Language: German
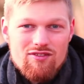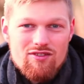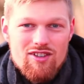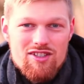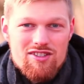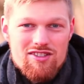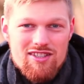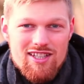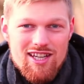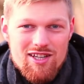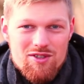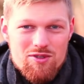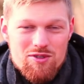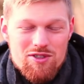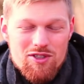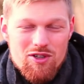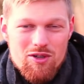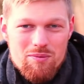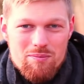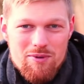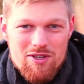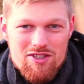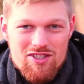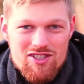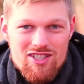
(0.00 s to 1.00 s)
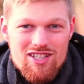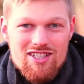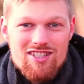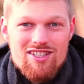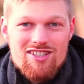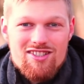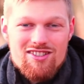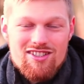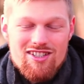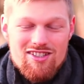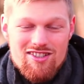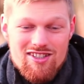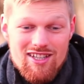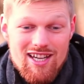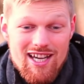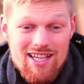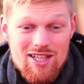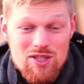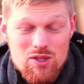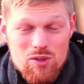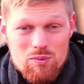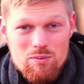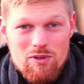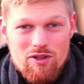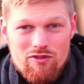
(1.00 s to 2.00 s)
was dadurch auch passiert ist, dass
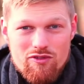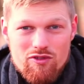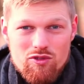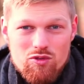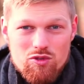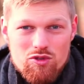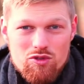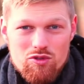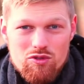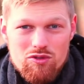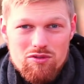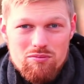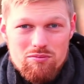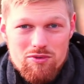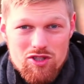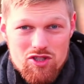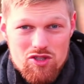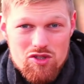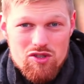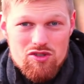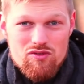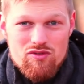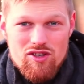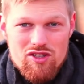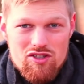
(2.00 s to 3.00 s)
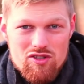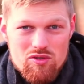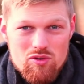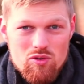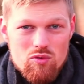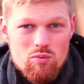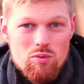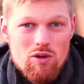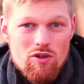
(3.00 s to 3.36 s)
Reizüberflutung bzw.